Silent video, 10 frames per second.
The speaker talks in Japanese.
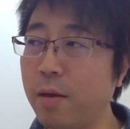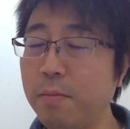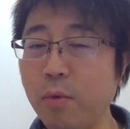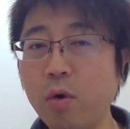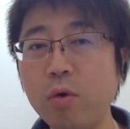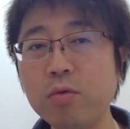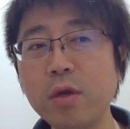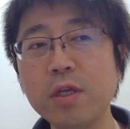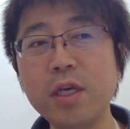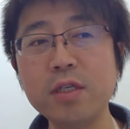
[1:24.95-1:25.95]
もう本当
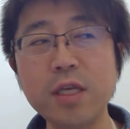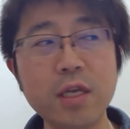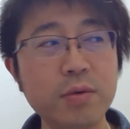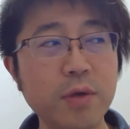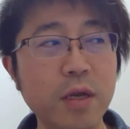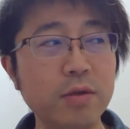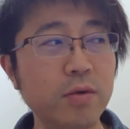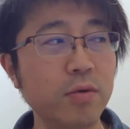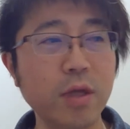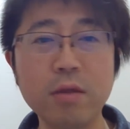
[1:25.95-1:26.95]
に金銭に触れる
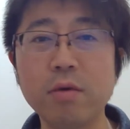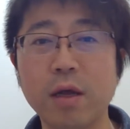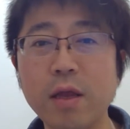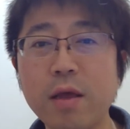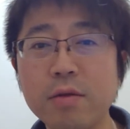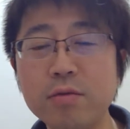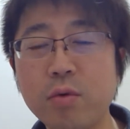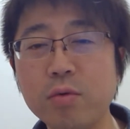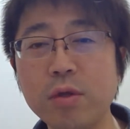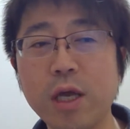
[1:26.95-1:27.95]
ようなとかね、いう
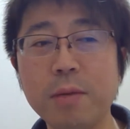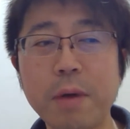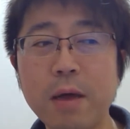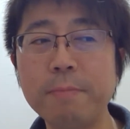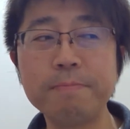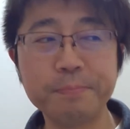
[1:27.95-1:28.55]
ことであれば、